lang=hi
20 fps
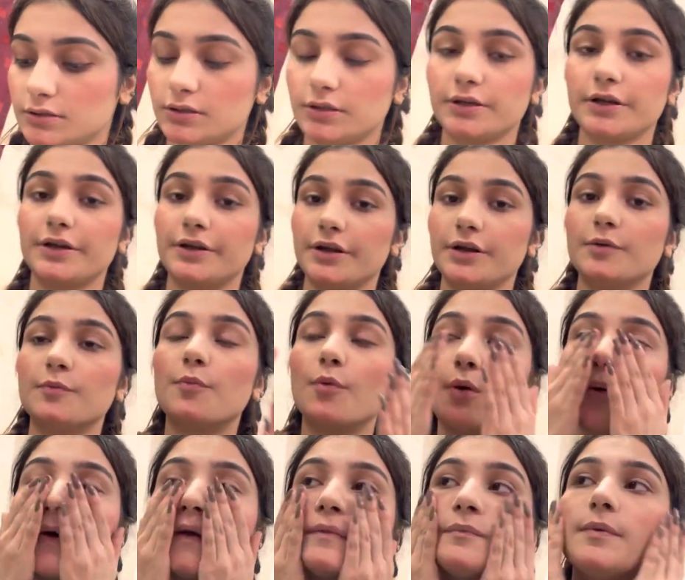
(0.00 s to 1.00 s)
ये टेंट
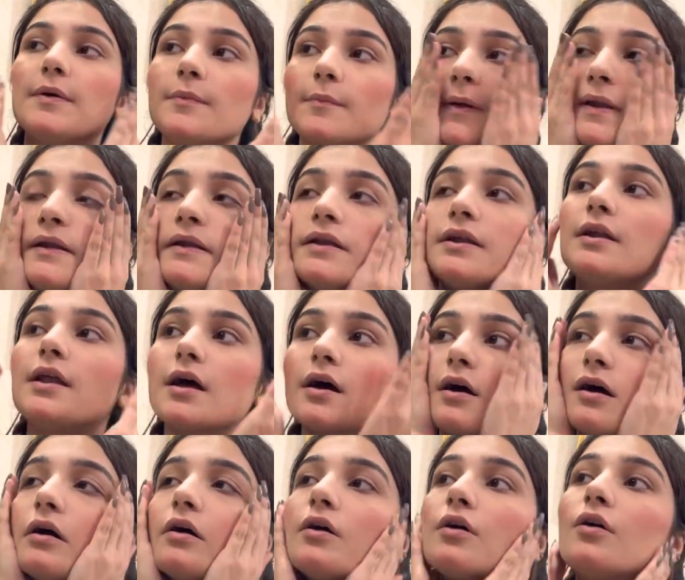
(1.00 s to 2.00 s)
बहुत पिगमेंटेड है
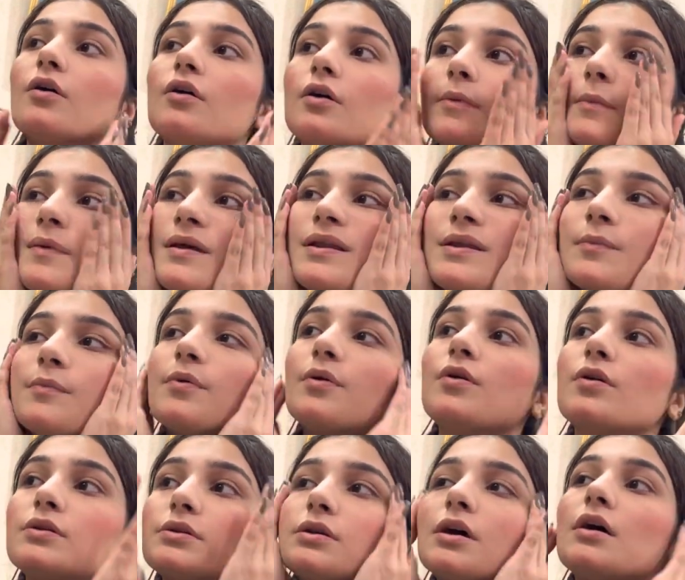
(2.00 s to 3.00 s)
और मैंने
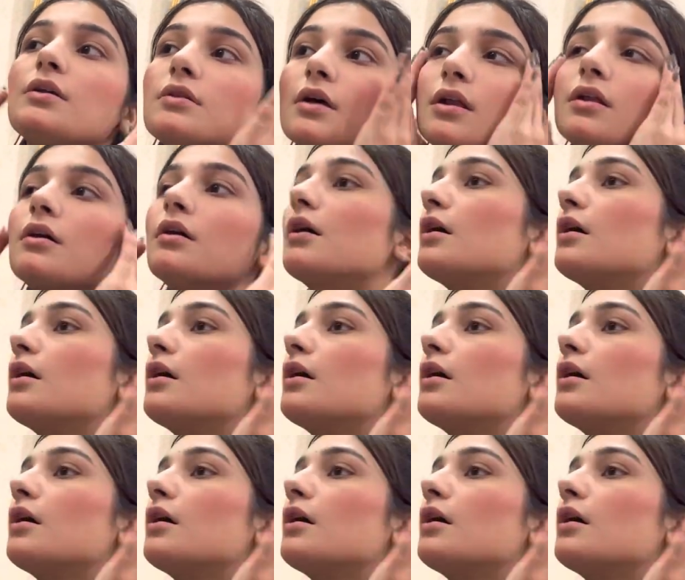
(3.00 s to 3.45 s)
बहुत ज़्यादा